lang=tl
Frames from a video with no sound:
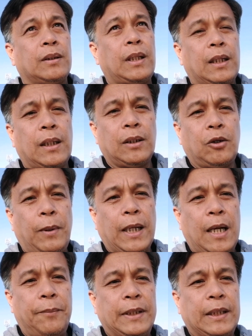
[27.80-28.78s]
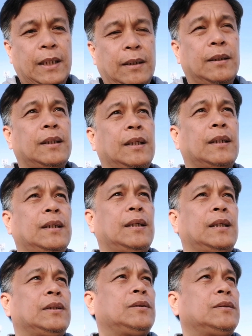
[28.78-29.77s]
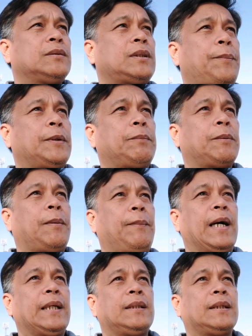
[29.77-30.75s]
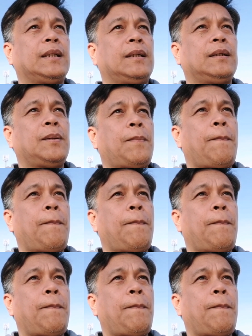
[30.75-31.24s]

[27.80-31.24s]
talagang gumagamit na ng uh, ano, dapat magbabayad ka na.